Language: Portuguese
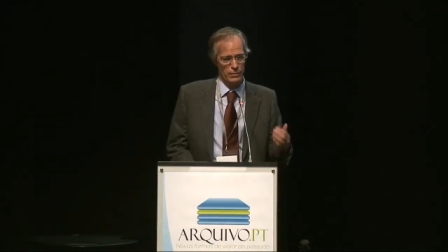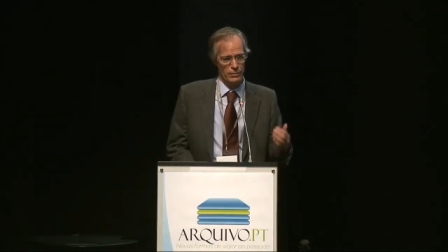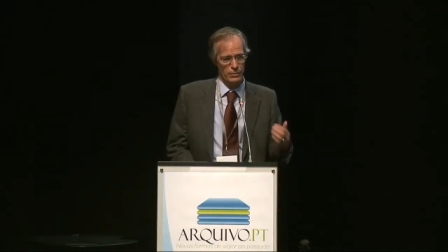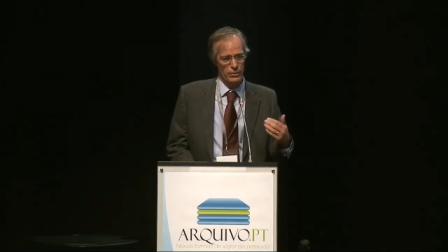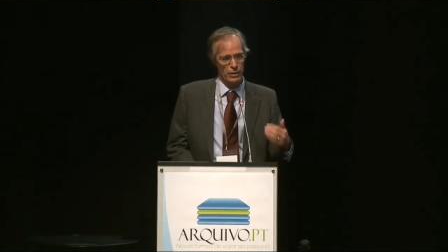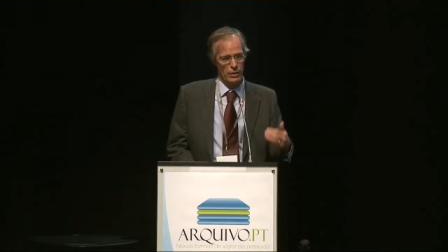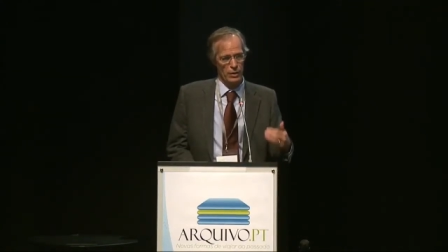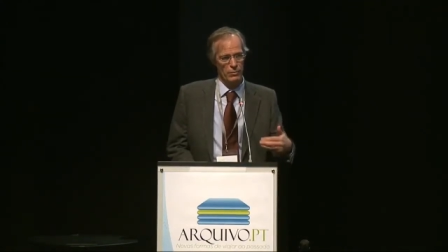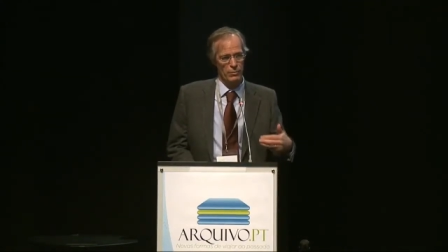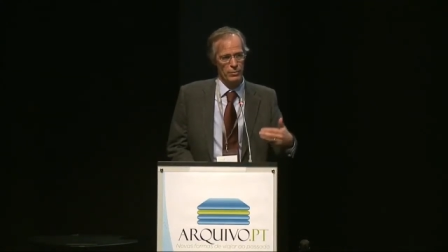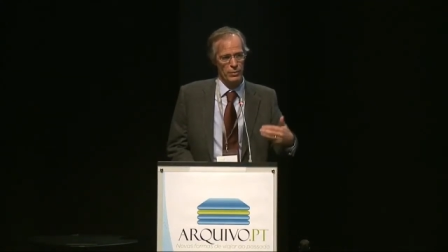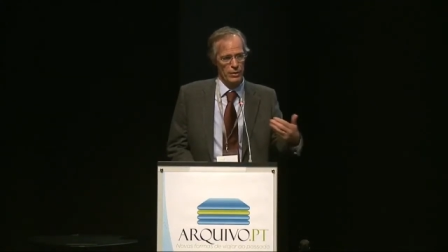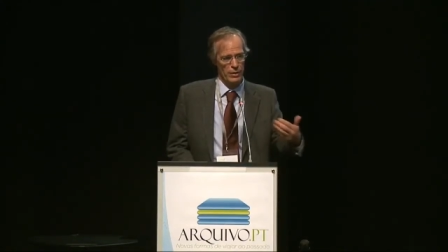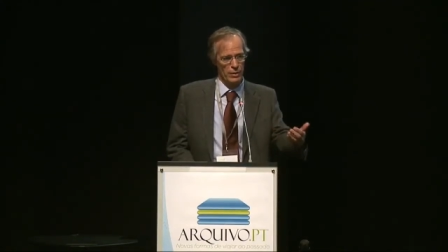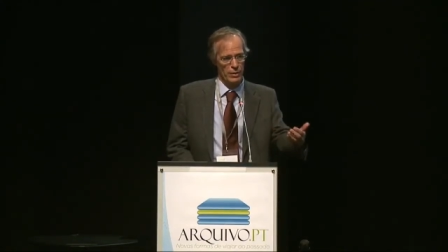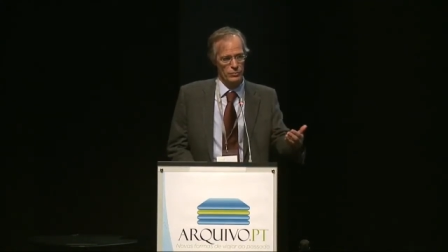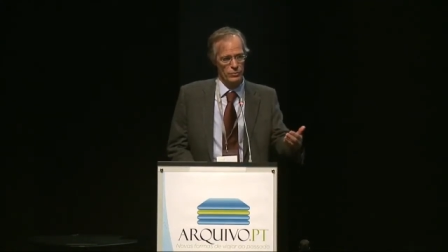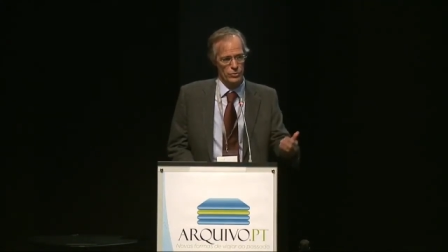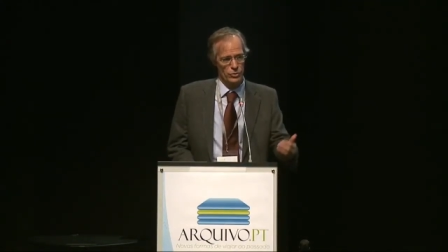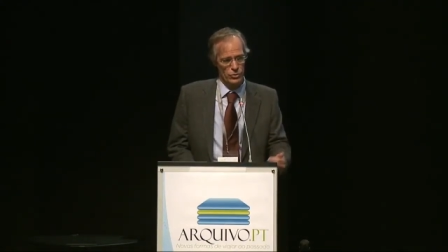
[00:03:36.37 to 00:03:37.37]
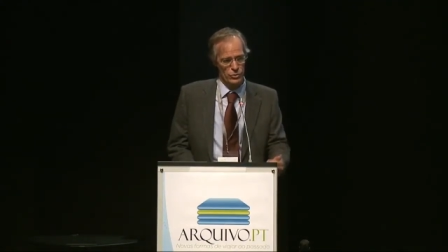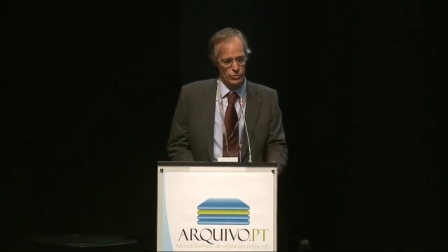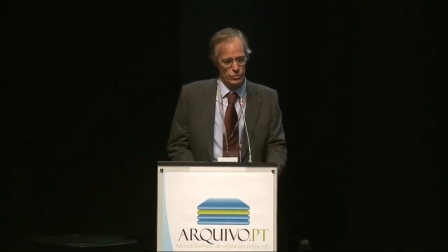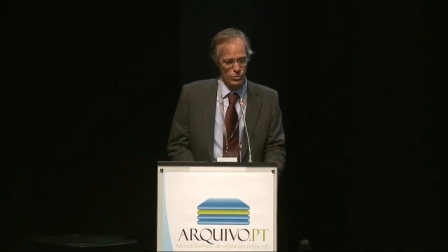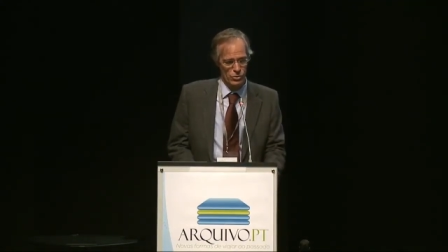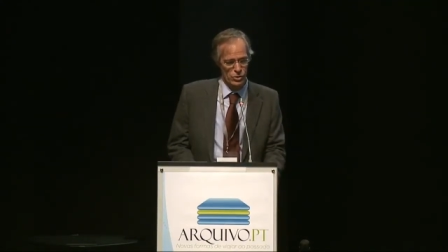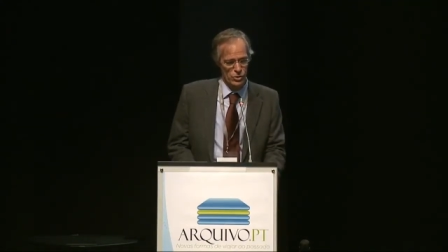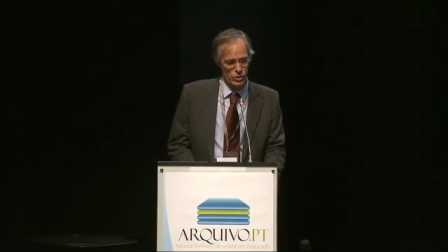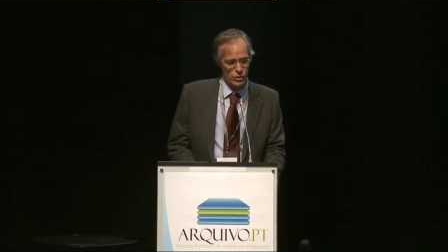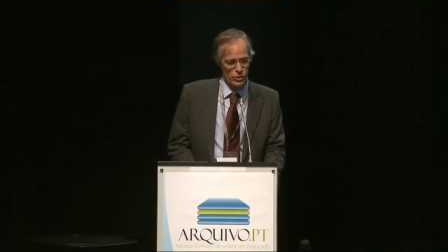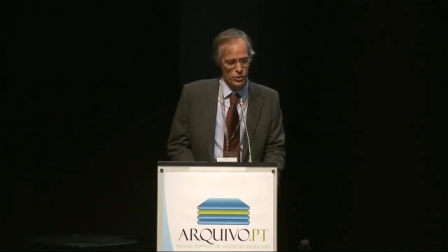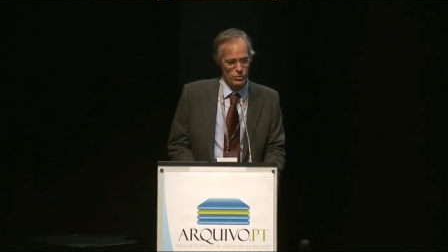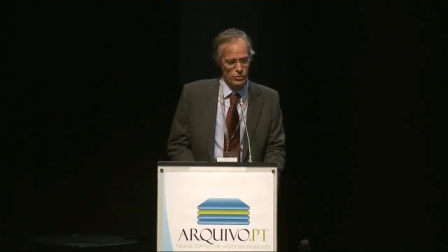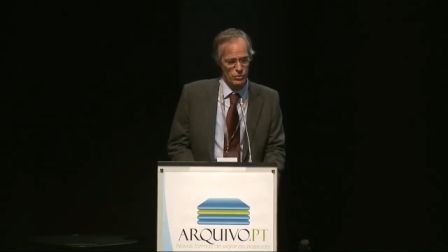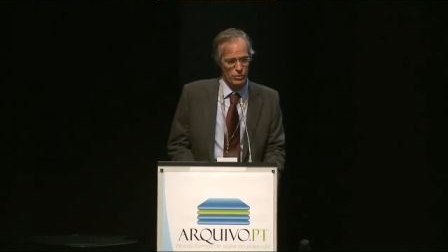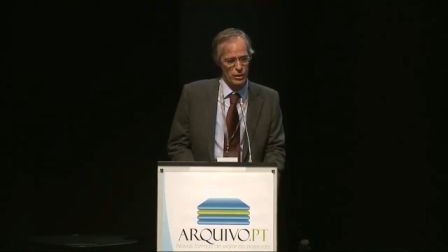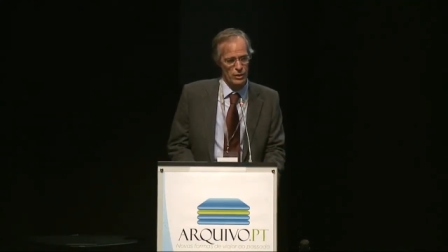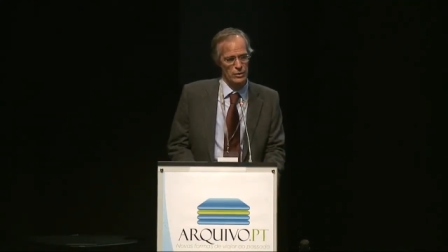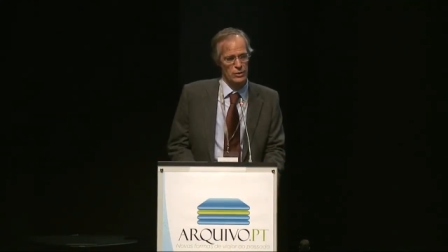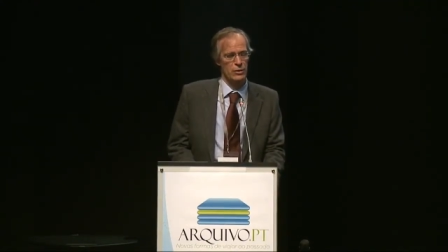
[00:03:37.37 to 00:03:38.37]
senão perdemos o
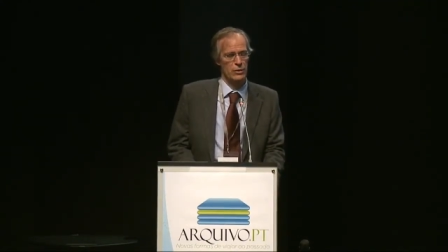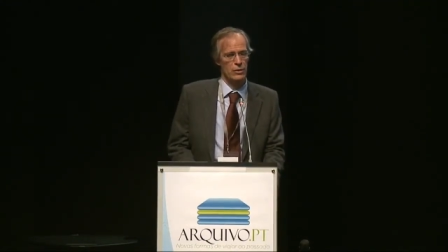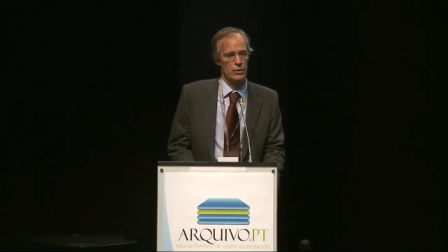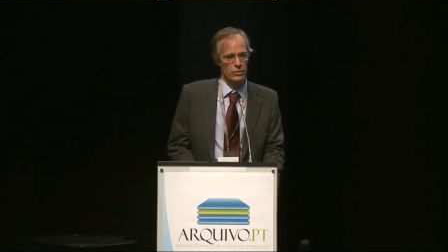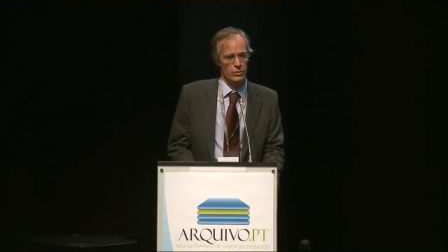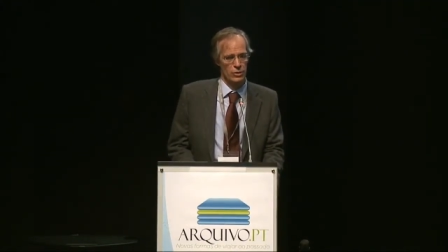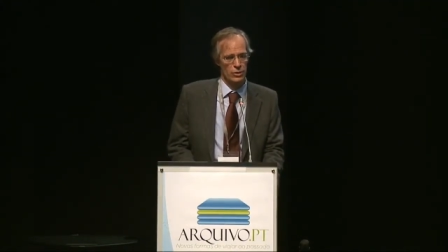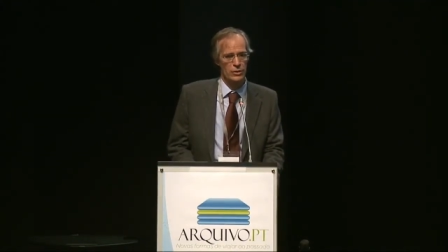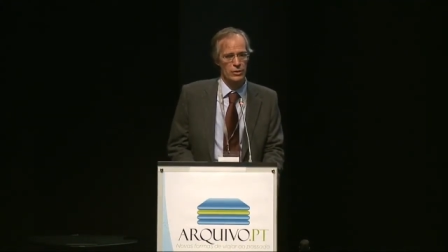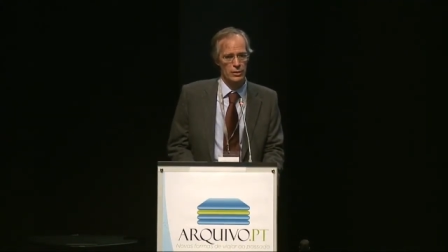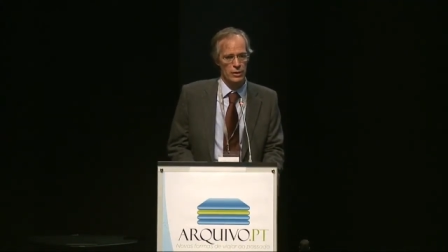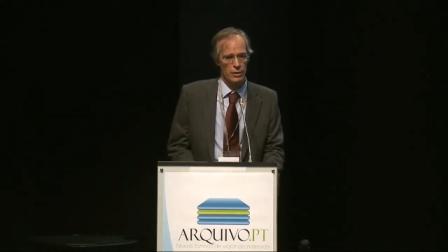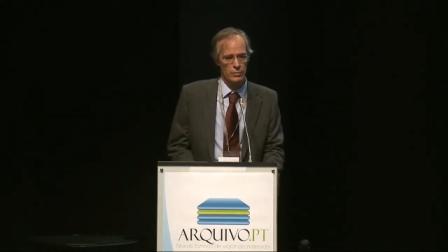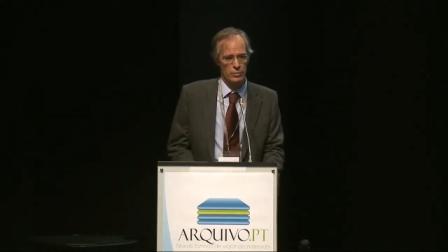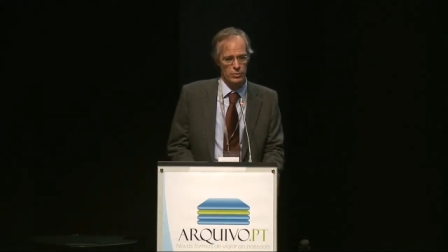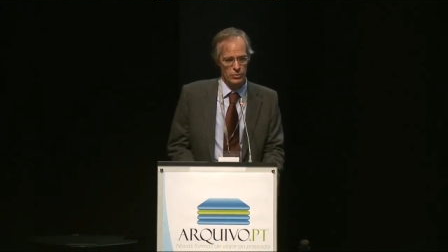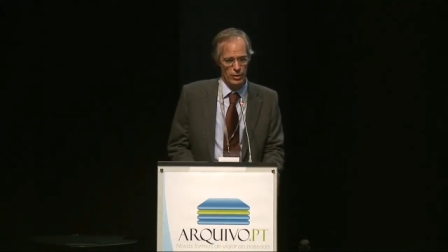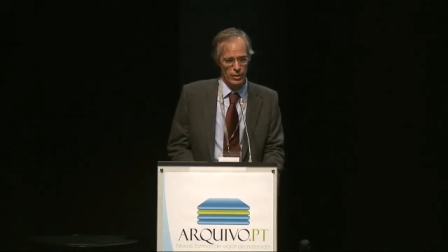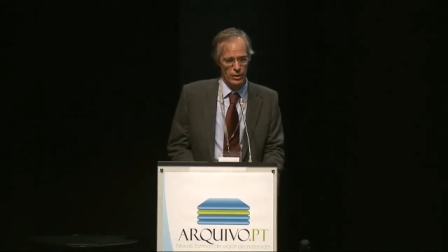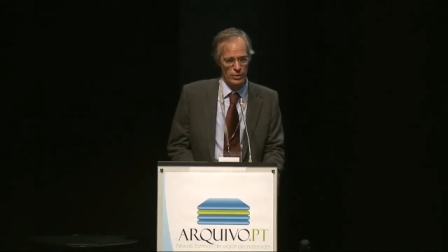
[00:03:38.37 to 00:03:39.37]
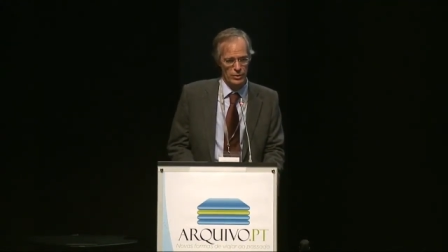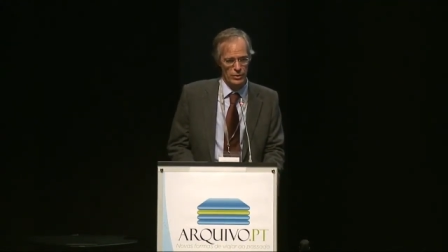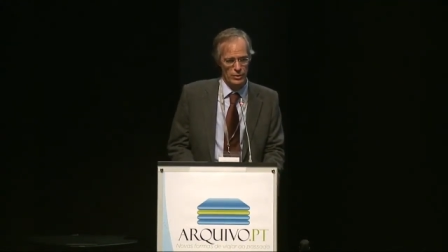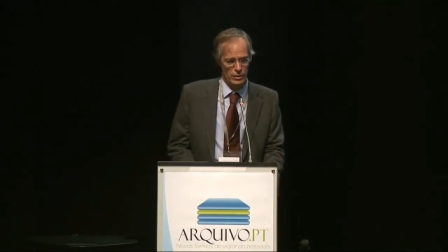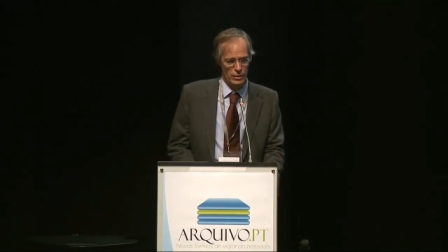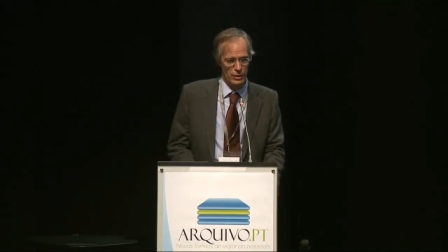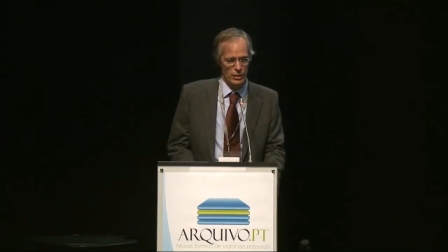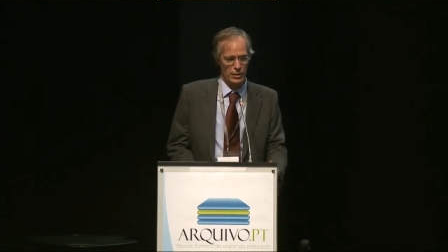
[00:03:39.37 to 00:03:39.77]
registro destas relações interpessoais